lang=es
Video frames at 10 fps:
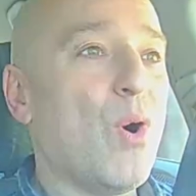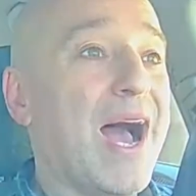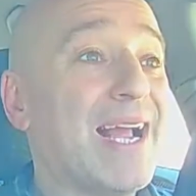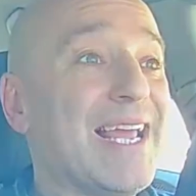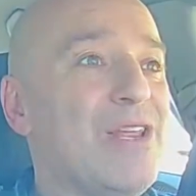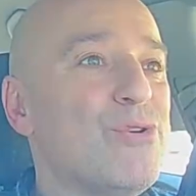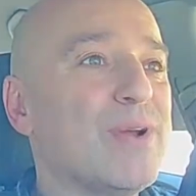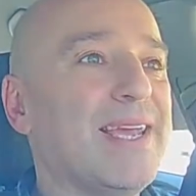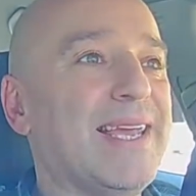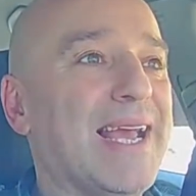aquello
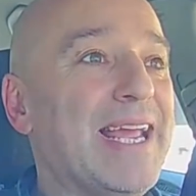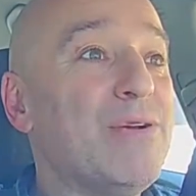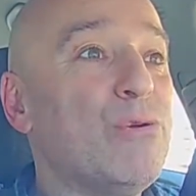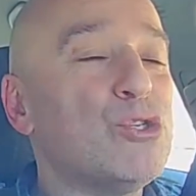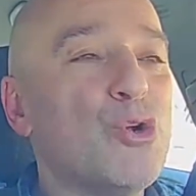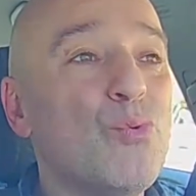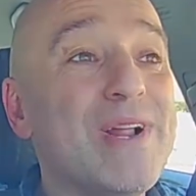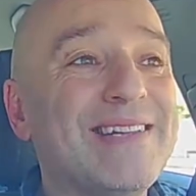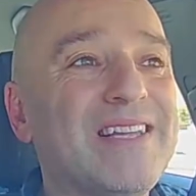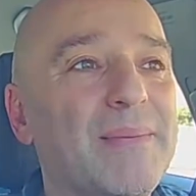que e incluso
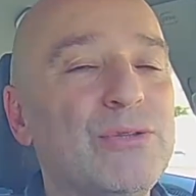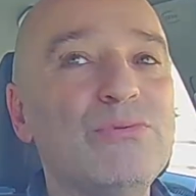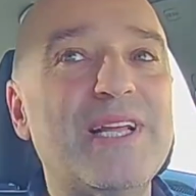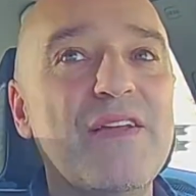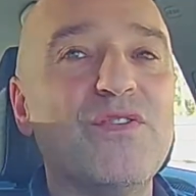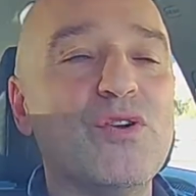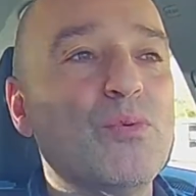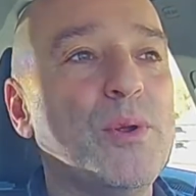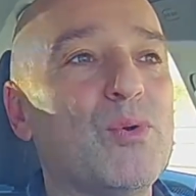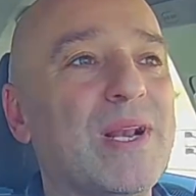una tablet, un teléfono
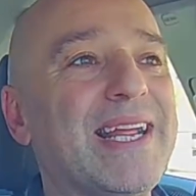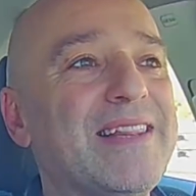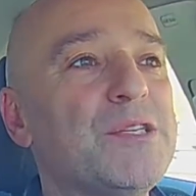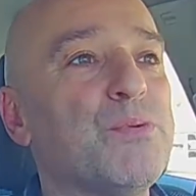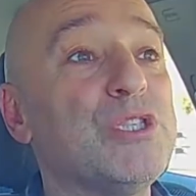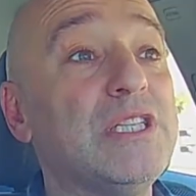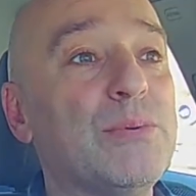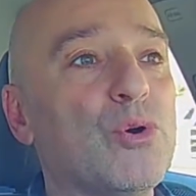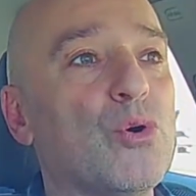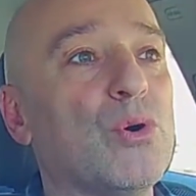móvil, cualquier
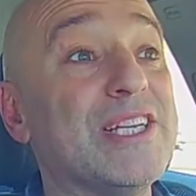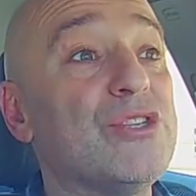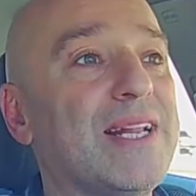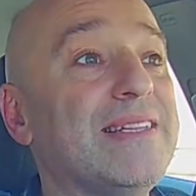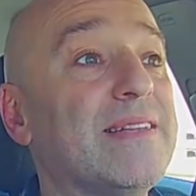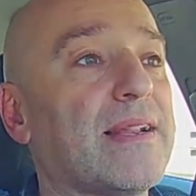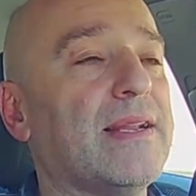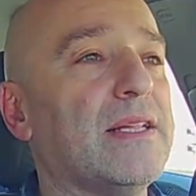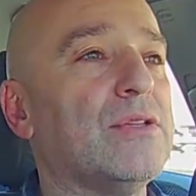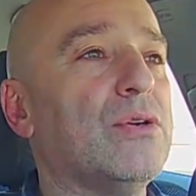dispositivo con conexión a
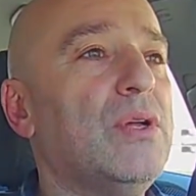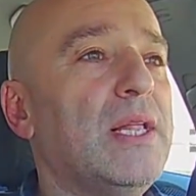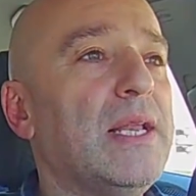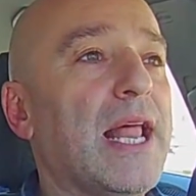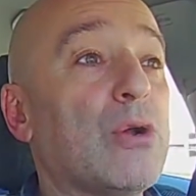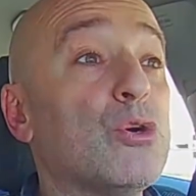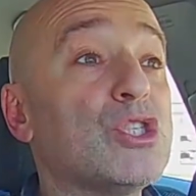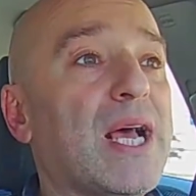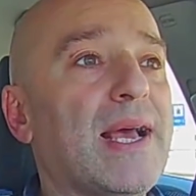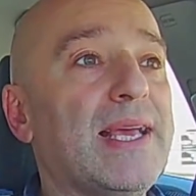internet, ¿no? La
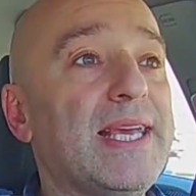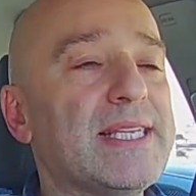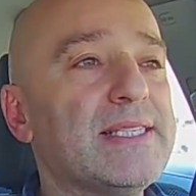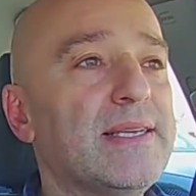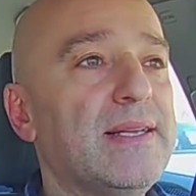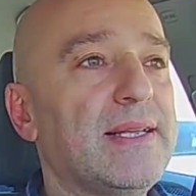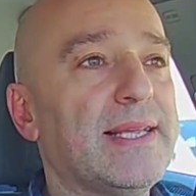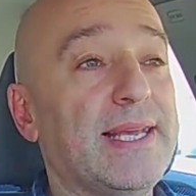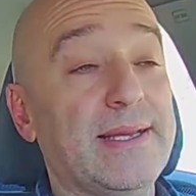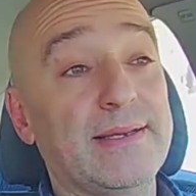cosa es
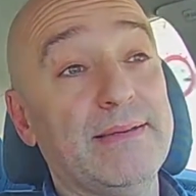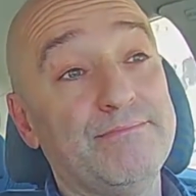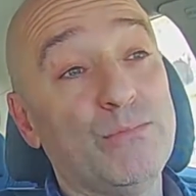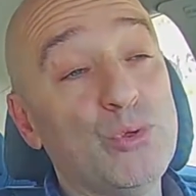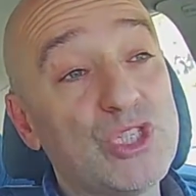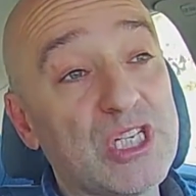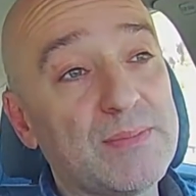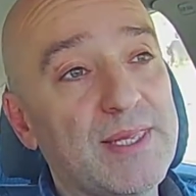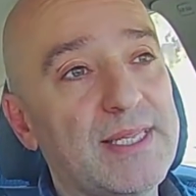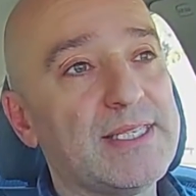que muchas
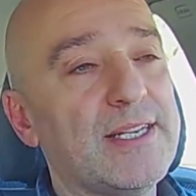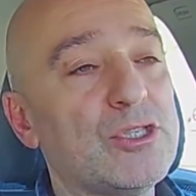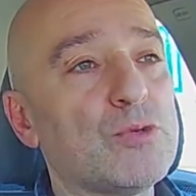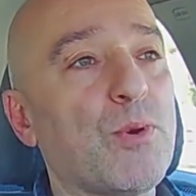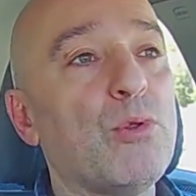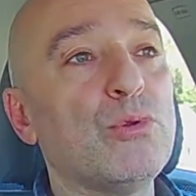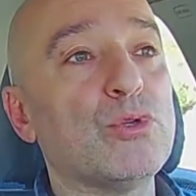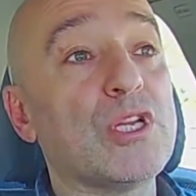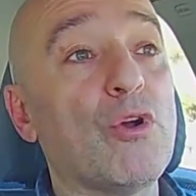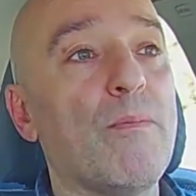veces estos
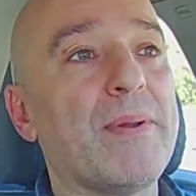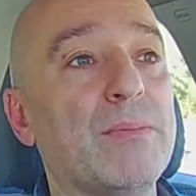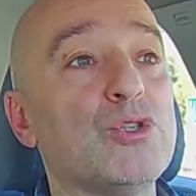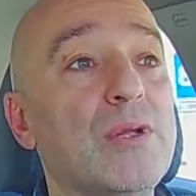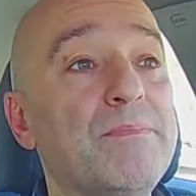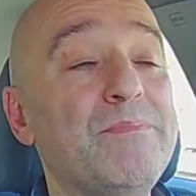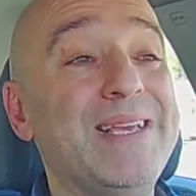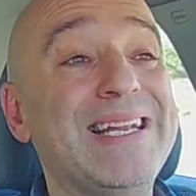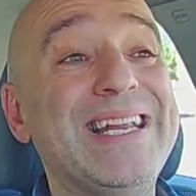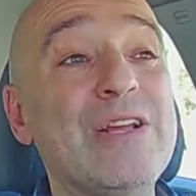productos que compramos
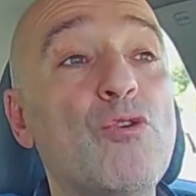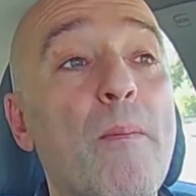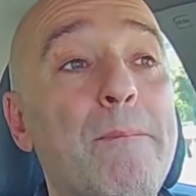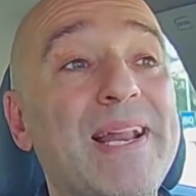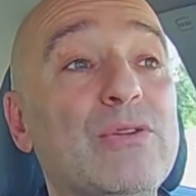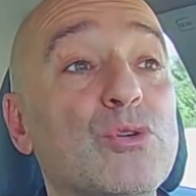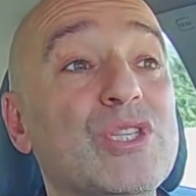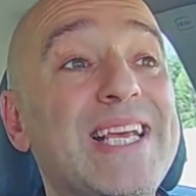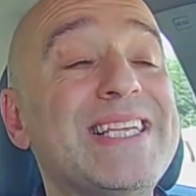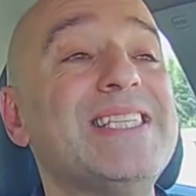vienen incompletos.
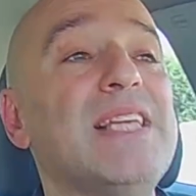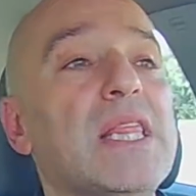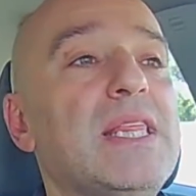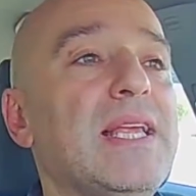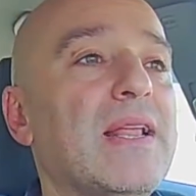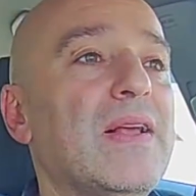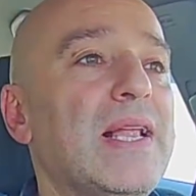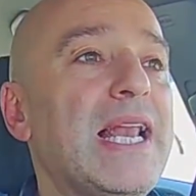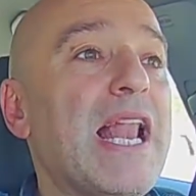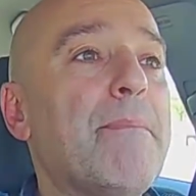Es decir,
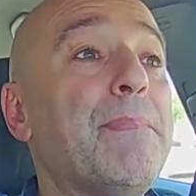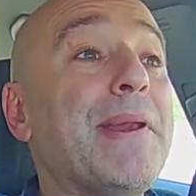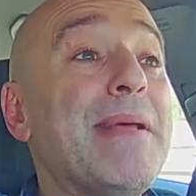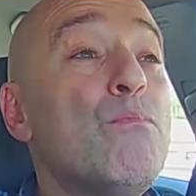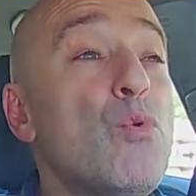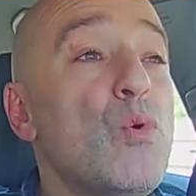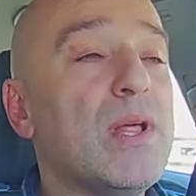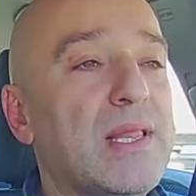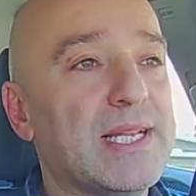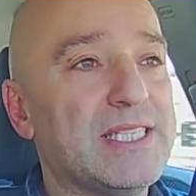la premura
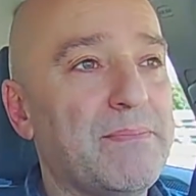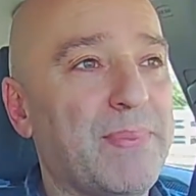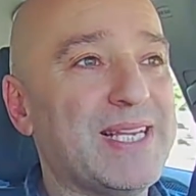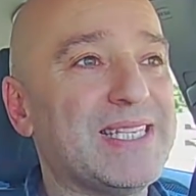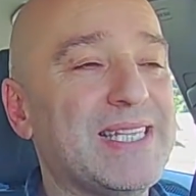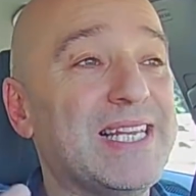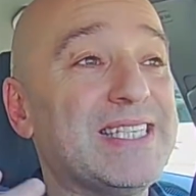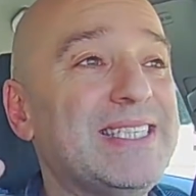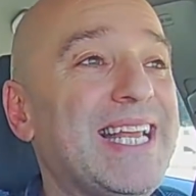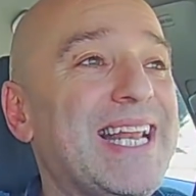de las empresas,
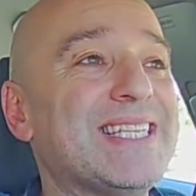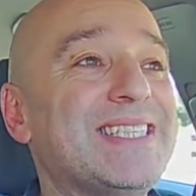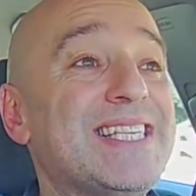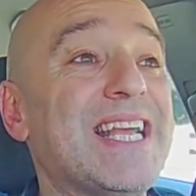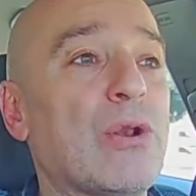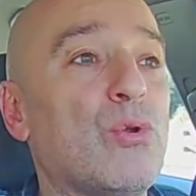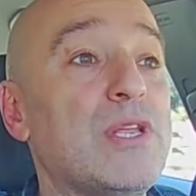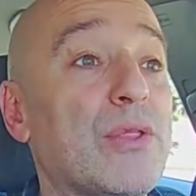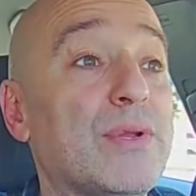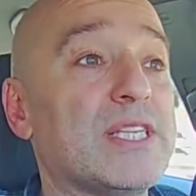de las
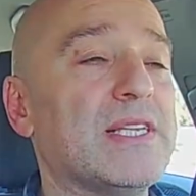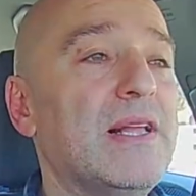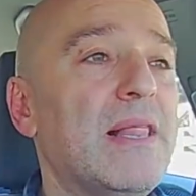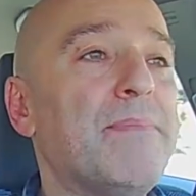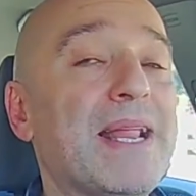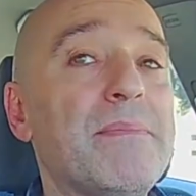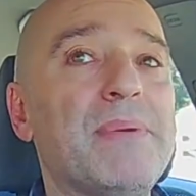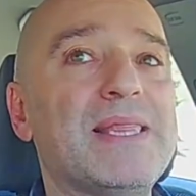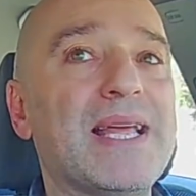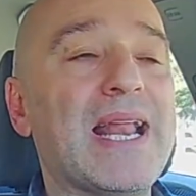desarrolladoras, para
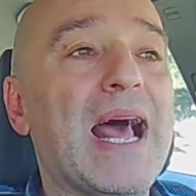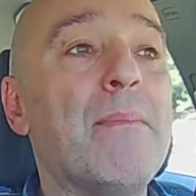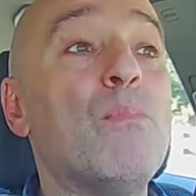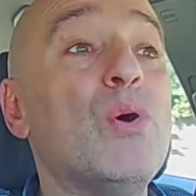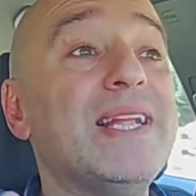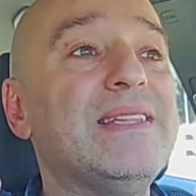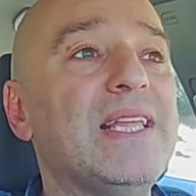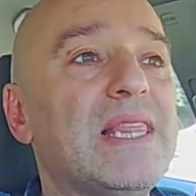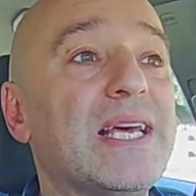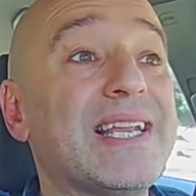empezar a
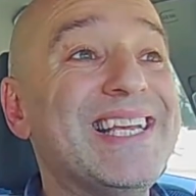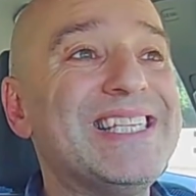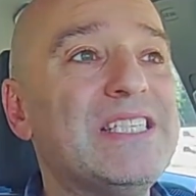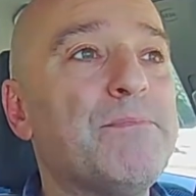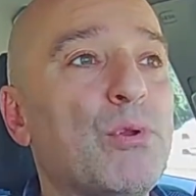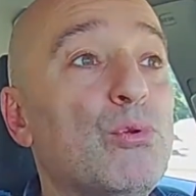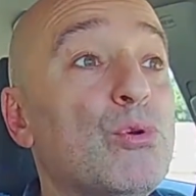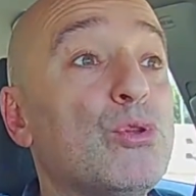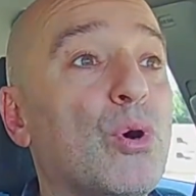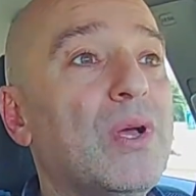monetizar ese
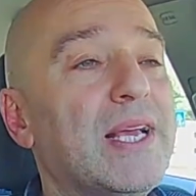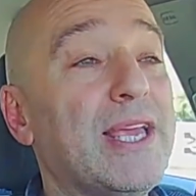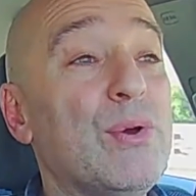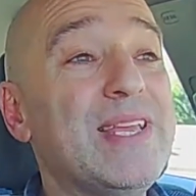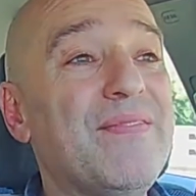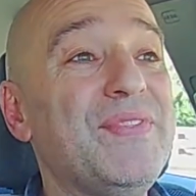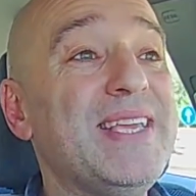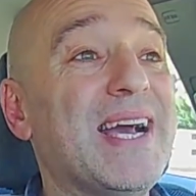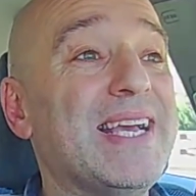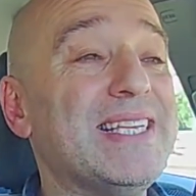producto que hoy en
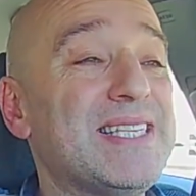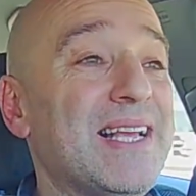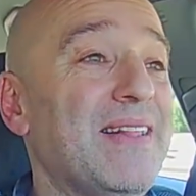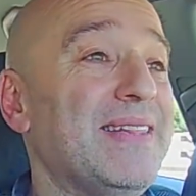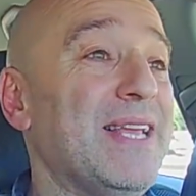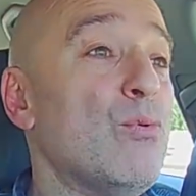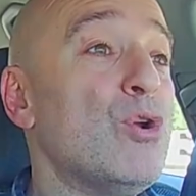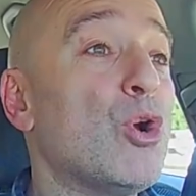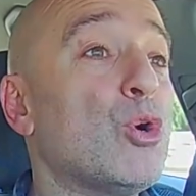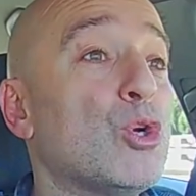día es de un
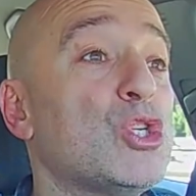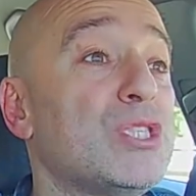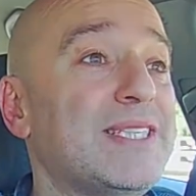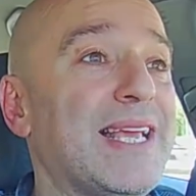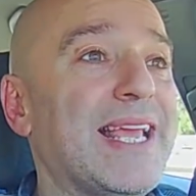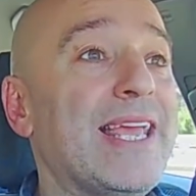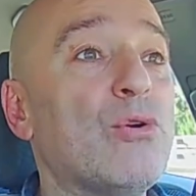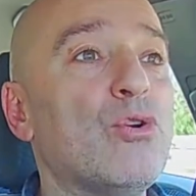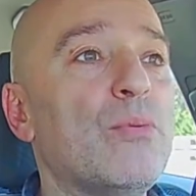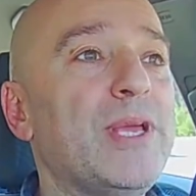coste
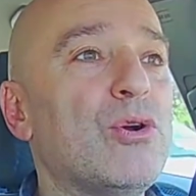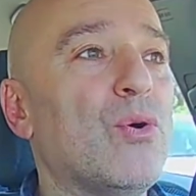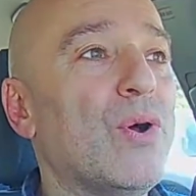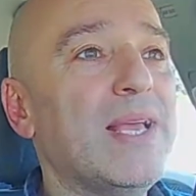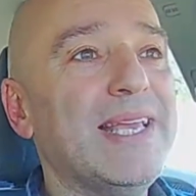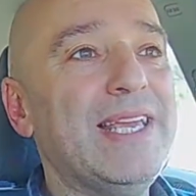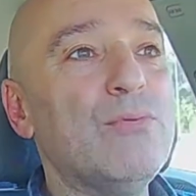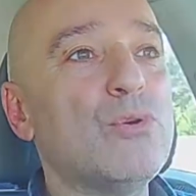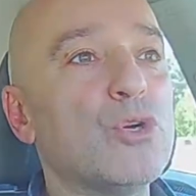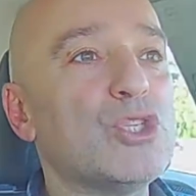económico y
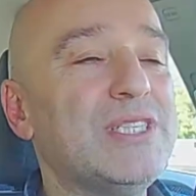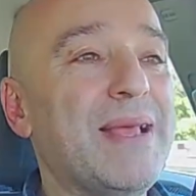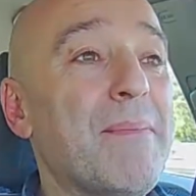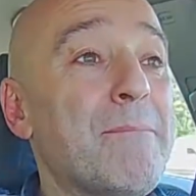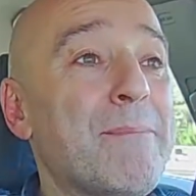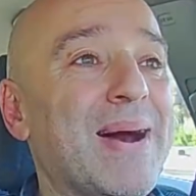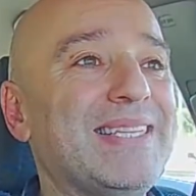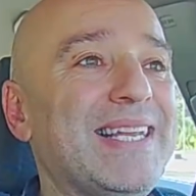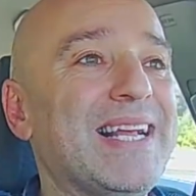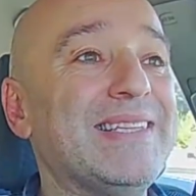un coste
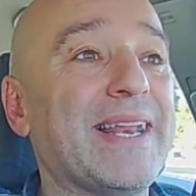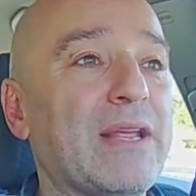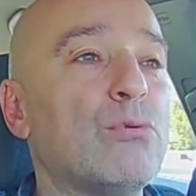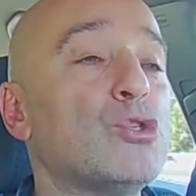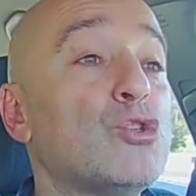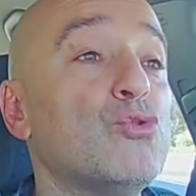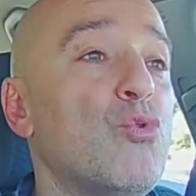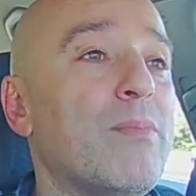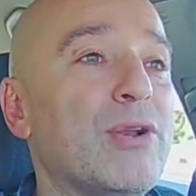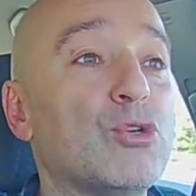material de recursos
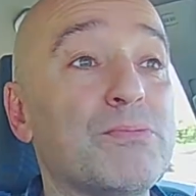humanos